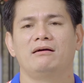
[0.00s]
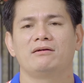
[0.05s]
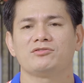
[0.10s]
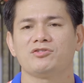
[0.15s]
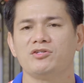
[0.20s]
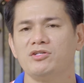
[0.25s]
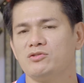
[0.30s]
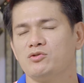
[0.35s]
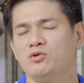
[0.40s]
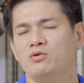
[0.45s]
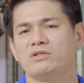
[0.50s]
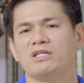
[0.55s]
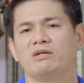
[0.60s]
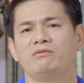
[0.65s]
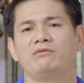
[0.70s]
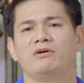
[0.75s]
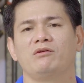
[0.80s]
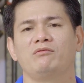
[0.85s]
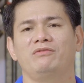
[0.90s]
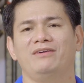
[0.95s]
xuyên suốt
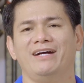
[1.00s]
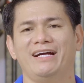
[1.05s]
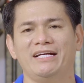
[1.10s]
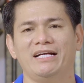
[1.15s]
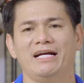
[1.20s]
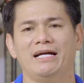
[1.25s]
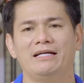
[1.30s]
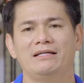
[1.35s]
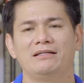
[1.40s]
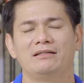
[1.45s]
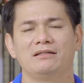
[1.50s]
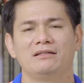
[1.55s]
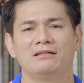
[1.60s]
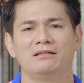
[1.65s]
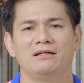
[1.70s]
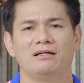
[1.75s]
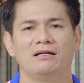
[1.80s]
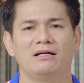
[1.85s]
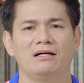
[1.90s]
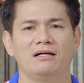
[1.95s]
trong vòng vài ngày,
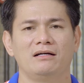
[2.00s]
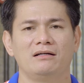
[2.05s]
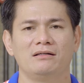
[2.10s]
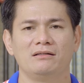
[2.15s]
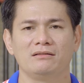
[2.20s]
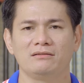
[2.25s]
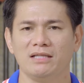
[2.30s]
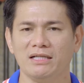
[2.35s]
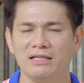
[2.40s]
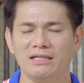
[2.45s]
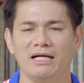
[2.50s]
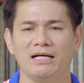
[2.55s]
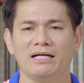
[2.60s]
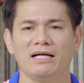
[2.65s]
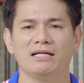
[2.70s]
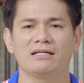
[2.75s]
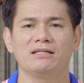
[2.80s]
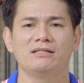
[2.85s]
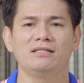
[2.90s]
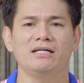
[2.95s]
ở tất cả
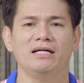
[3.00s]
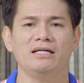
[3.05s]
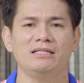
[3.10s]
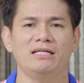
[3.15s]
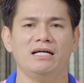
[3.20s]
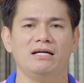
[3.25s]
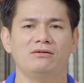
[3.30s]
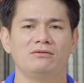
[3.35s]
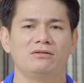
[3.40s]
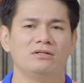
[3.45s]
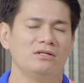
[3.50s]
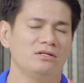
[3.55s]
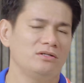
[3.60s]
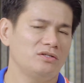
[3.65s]
các cửa khác nhau.